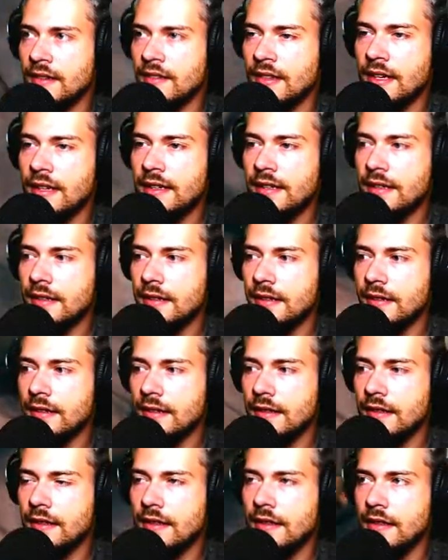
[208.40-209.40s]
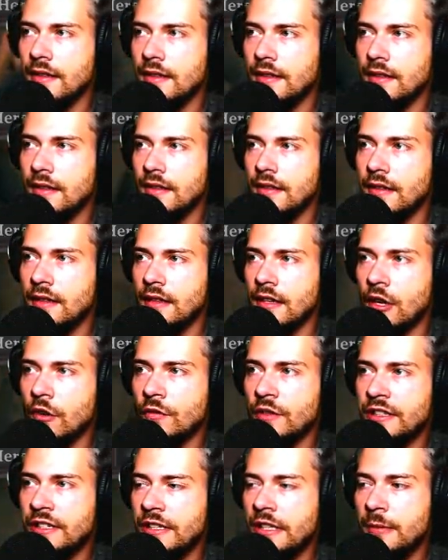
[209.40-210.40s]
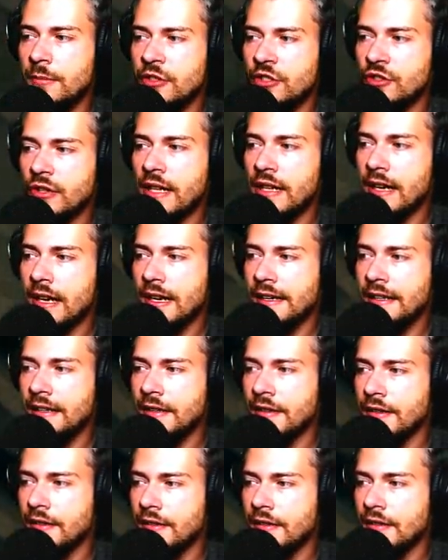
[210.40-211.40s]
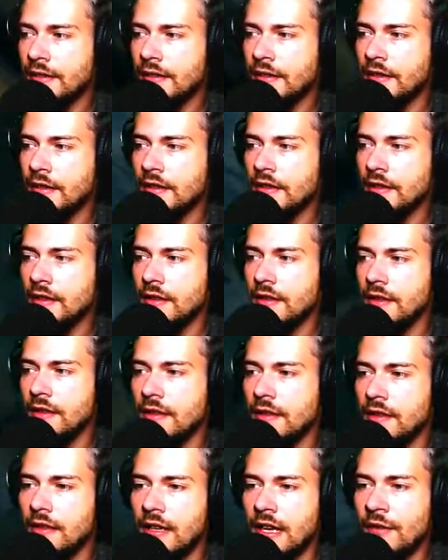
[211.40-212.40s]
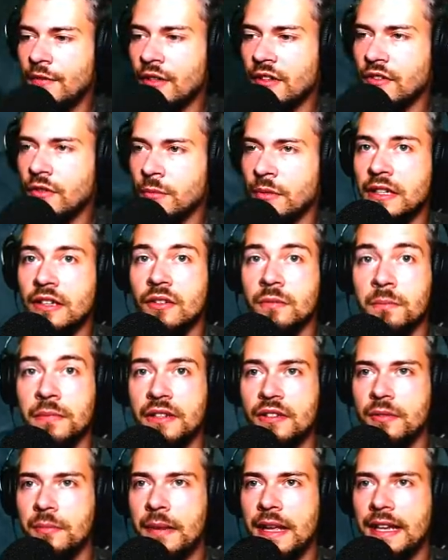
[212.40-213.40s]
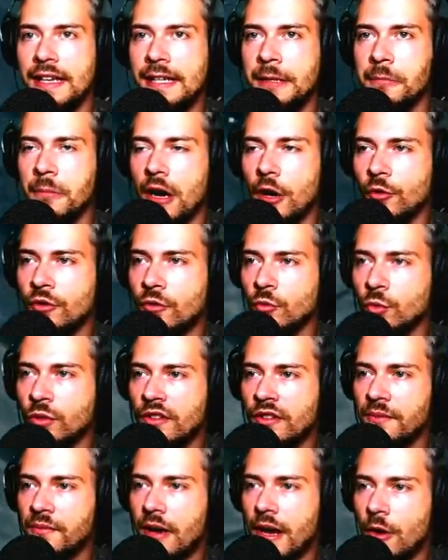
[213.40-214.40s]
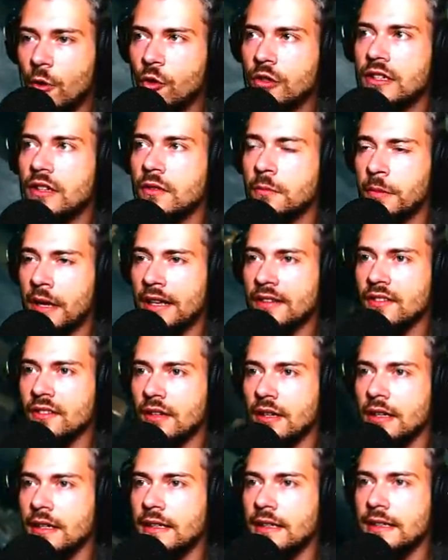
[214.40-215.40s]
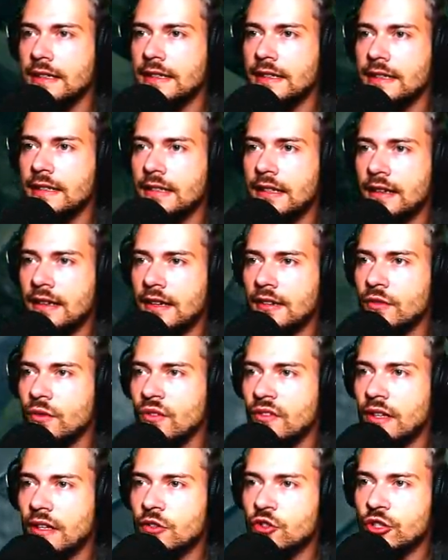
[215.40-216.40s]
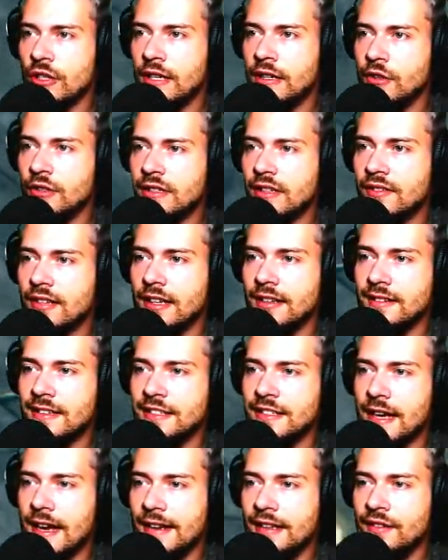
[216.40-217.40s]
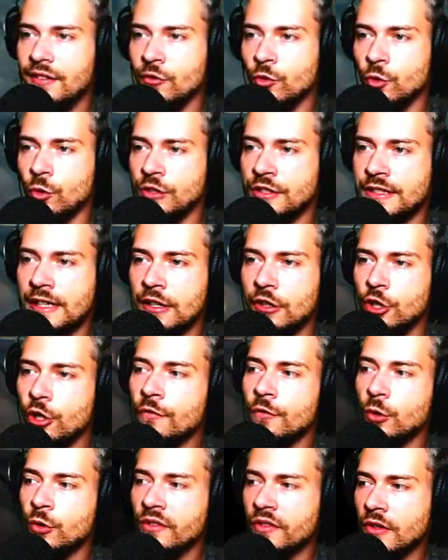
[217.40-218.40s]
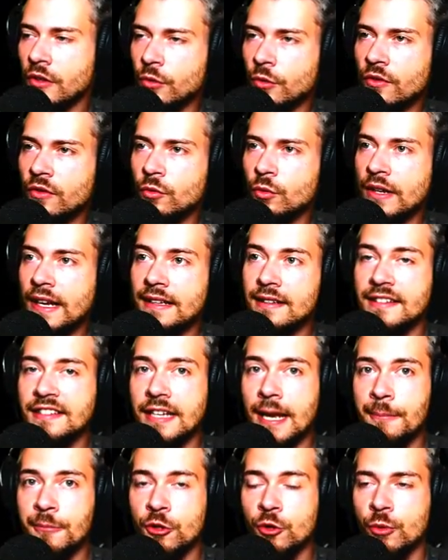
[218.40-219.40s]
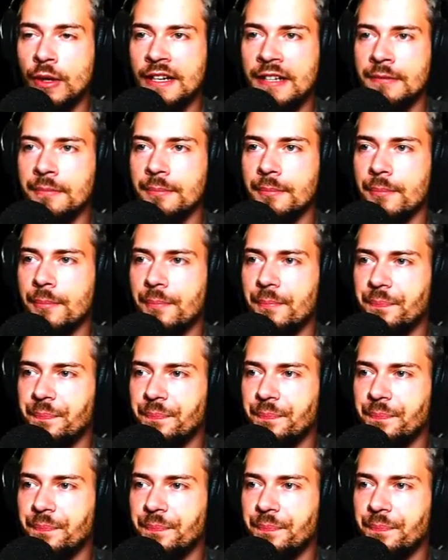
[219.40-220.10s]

Zack. Dann hauen wir die nämlich schnell rein. Dann haben wir zumindest ein bisschen mehr Leben. Ausgeruht sind wir auch, das passt. Dann lasst uns jetzt schnell noch das restliche Eisen holen. Dann können wir unsere Rüstung endlich upgraden.